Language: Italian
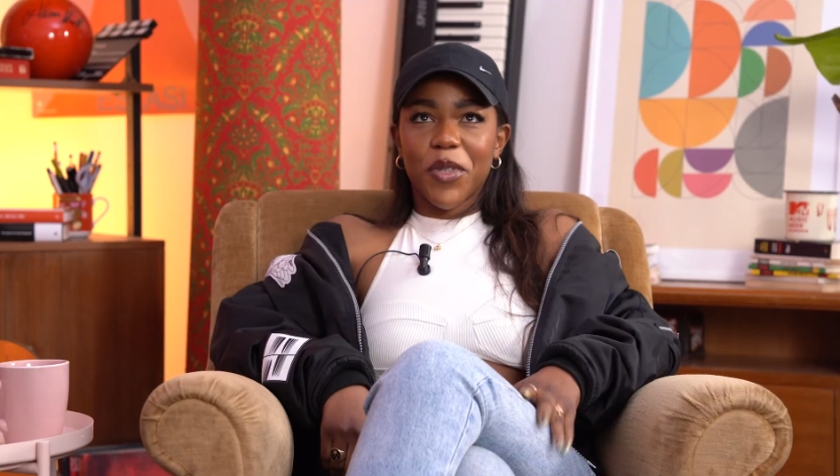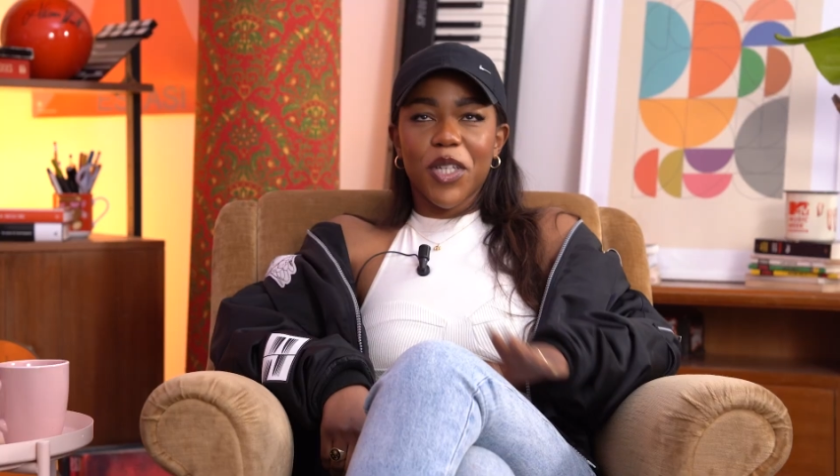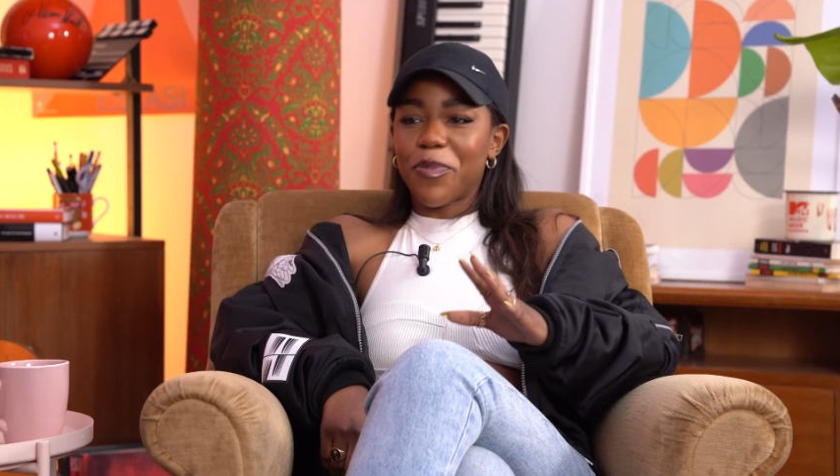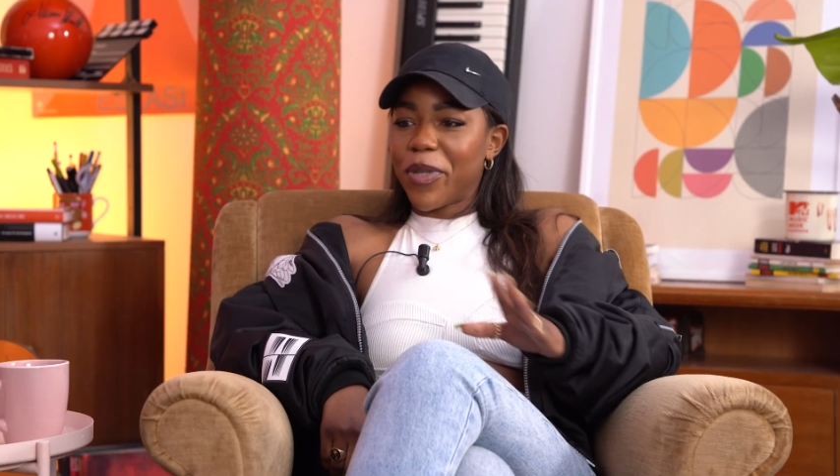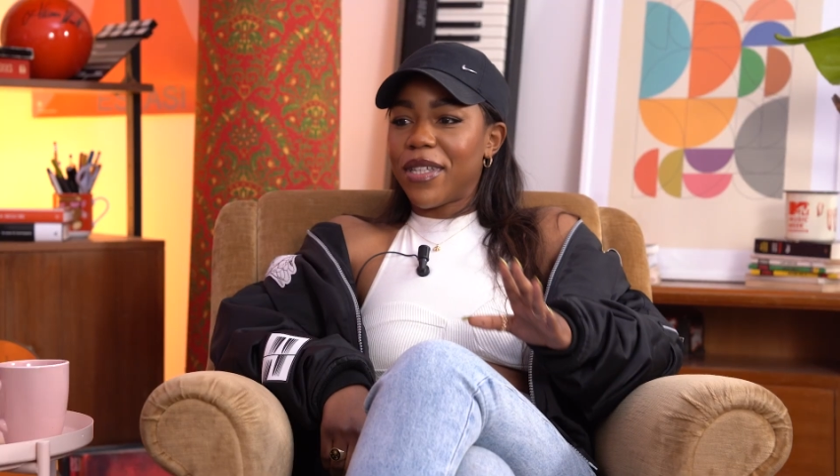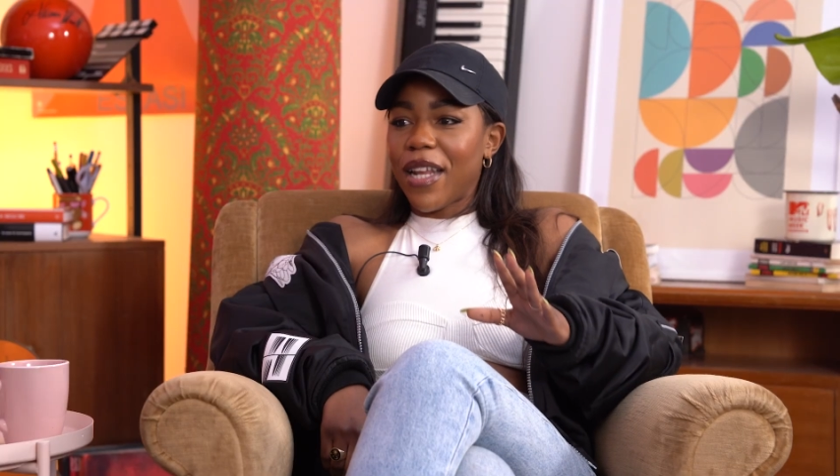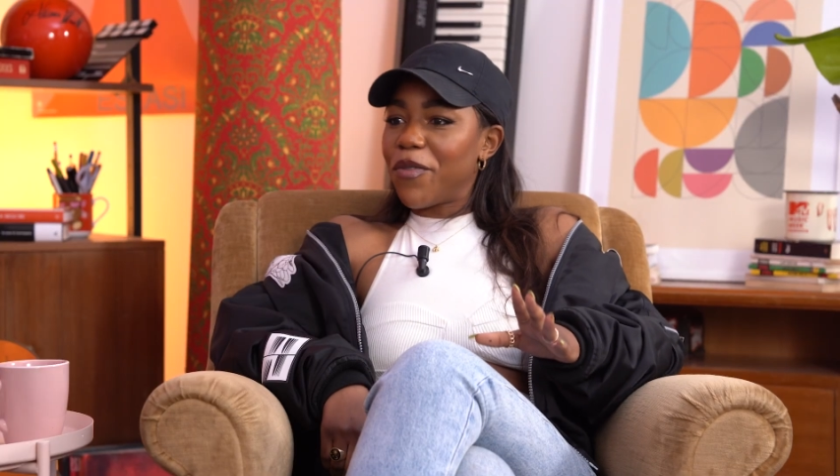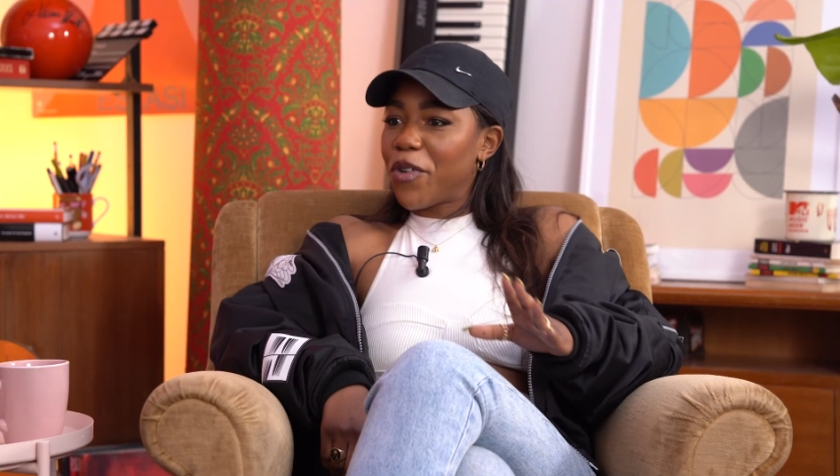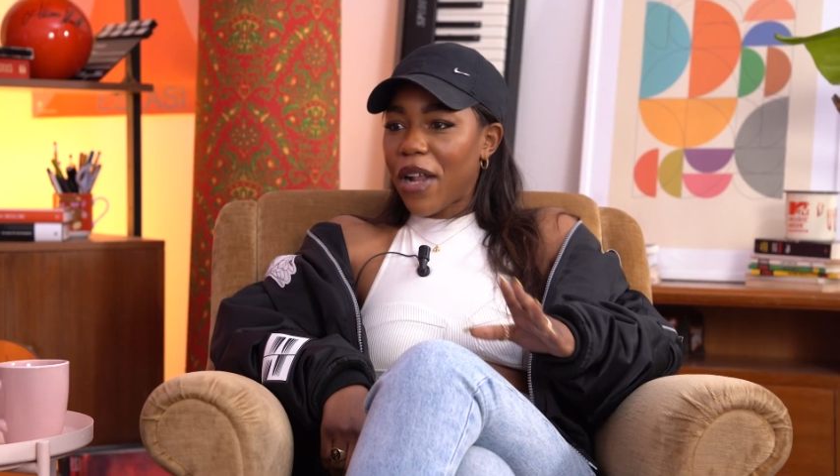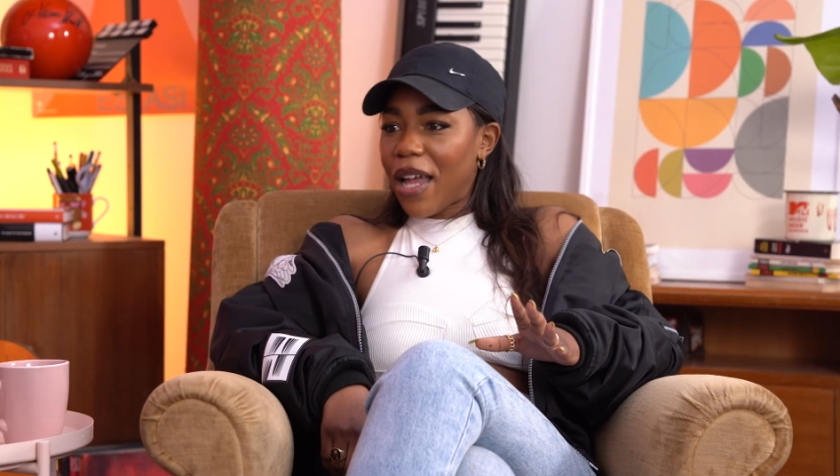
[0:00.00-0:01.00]
io aspetto i live
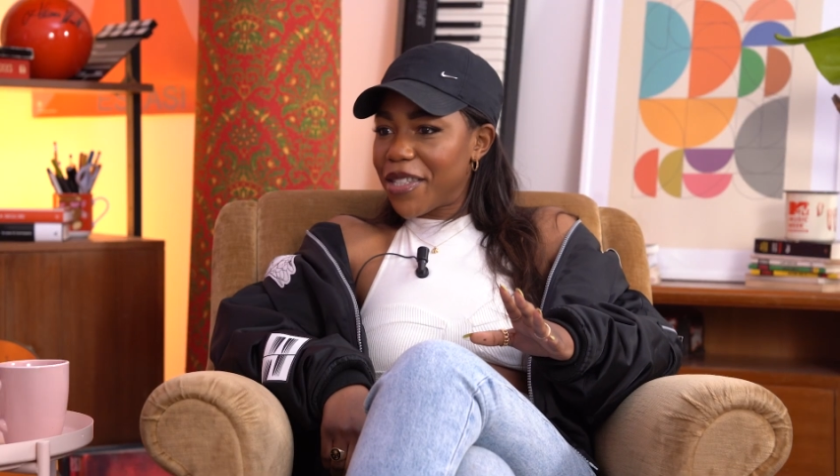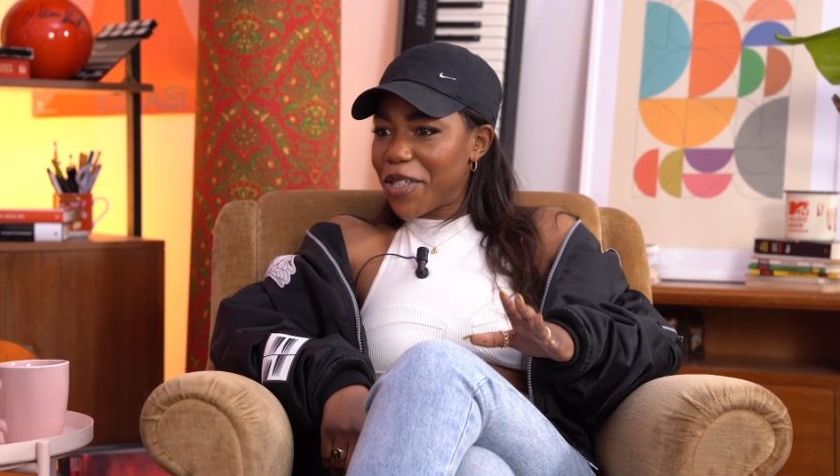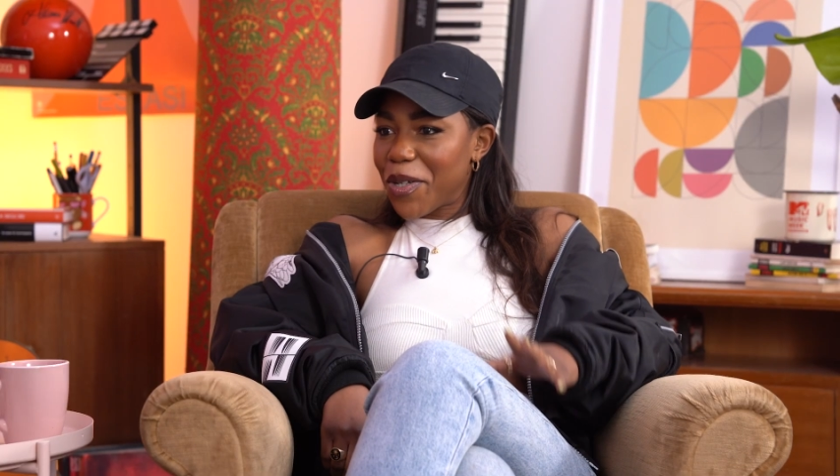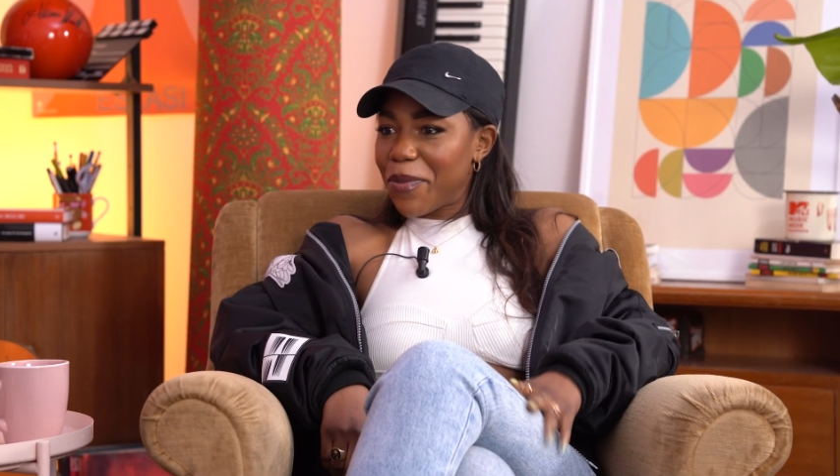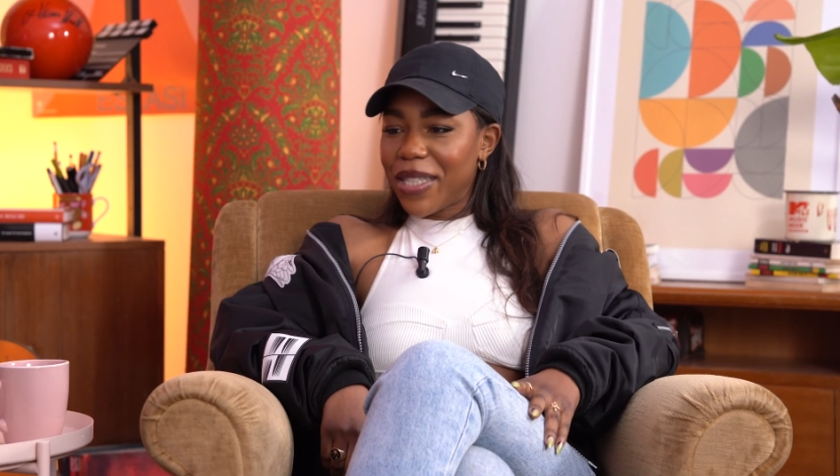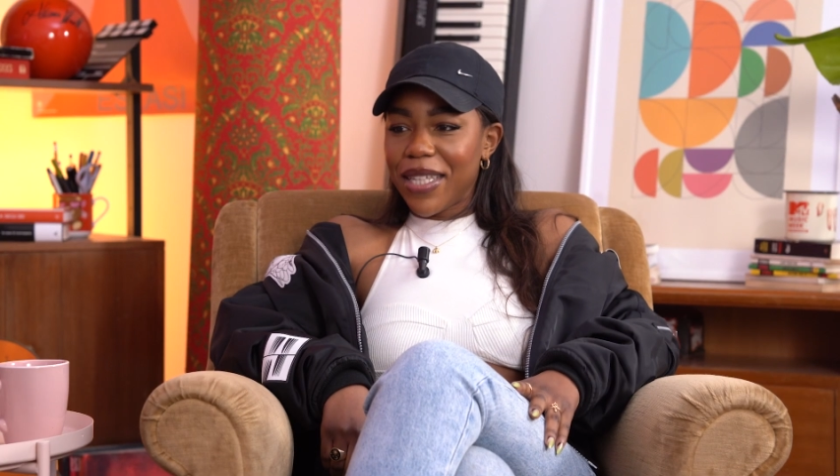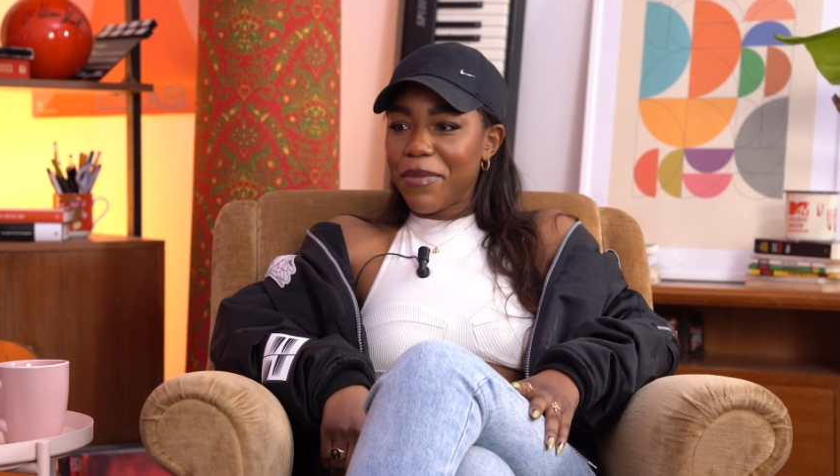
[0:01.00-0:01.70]
con ansia, cioè mi,